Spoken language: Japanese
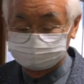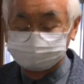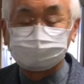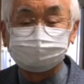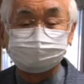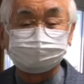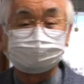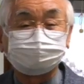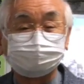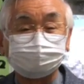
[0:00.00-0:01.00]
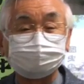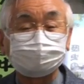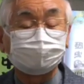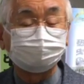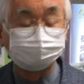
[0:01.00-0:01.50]
軍隊で起きたことです
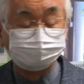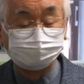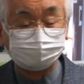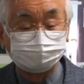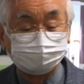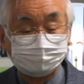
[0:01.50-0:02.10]
けれども